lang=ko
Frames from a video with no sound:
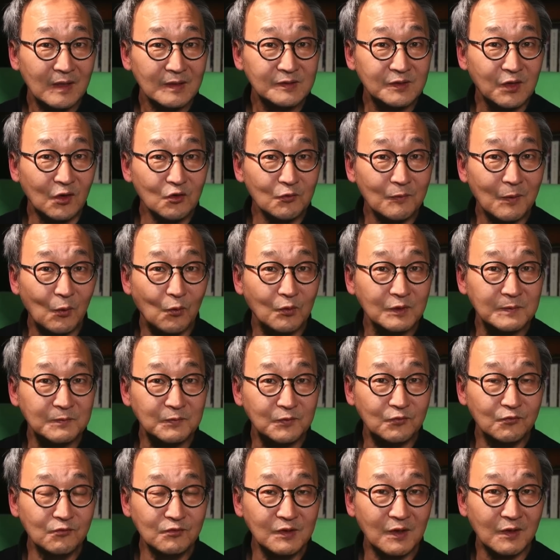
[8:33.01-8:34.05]

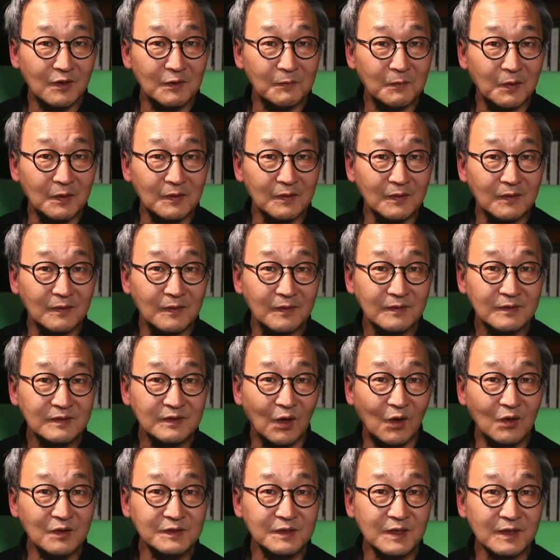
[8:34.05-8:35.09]
천구백오십육 년이면은
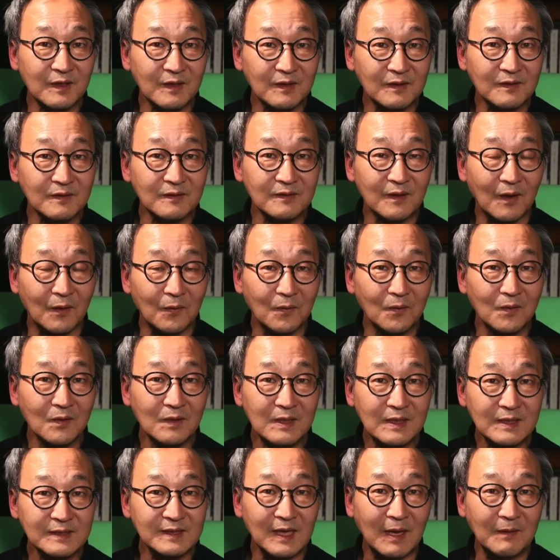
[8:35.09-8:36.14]
전쟁이 끝나고
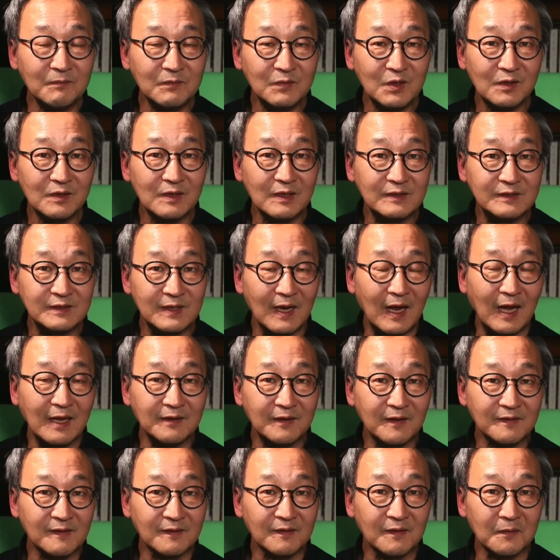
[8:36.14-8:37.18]
삼 년이 채 안
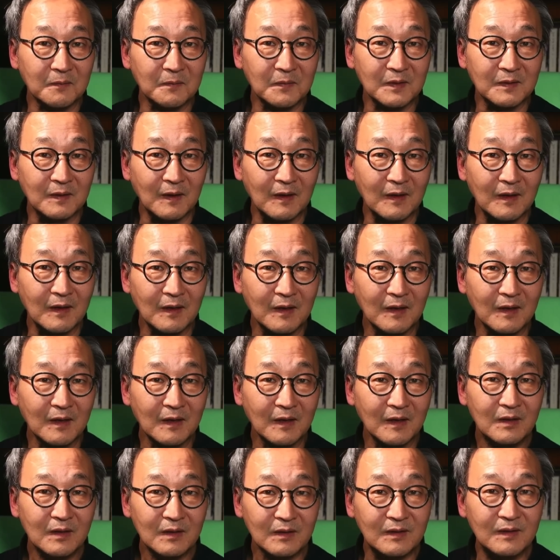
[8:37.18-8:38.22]
됐을 때입니다.
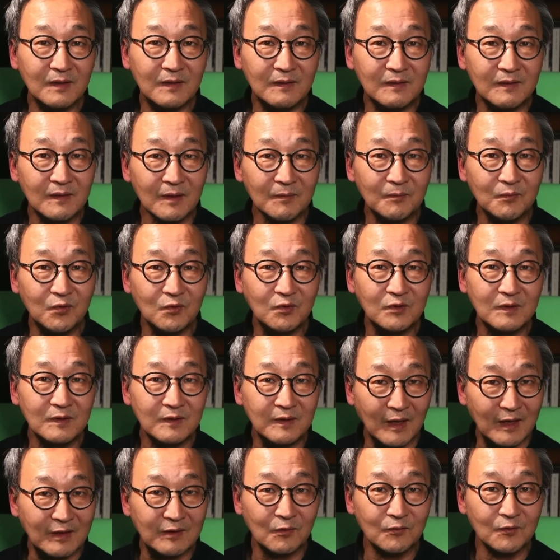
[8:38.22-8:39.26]
그때 부,
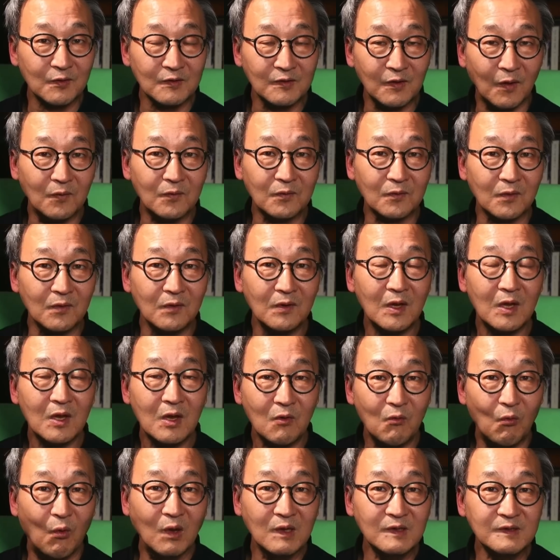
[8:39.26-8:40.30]
대통령령으로
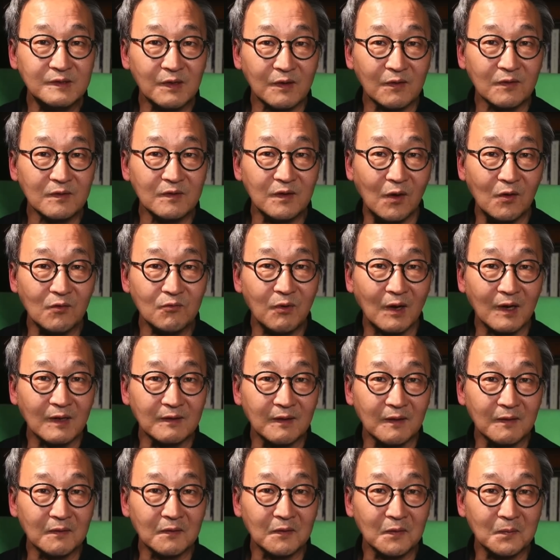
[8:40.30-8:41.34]
원자력을
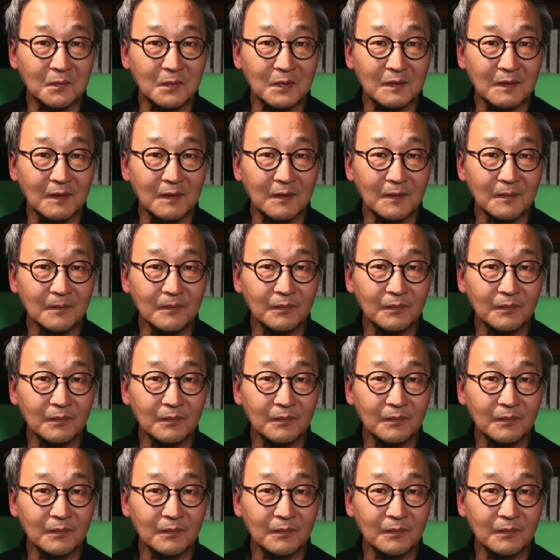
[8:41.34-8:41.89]
연구하겠다는 겁니다.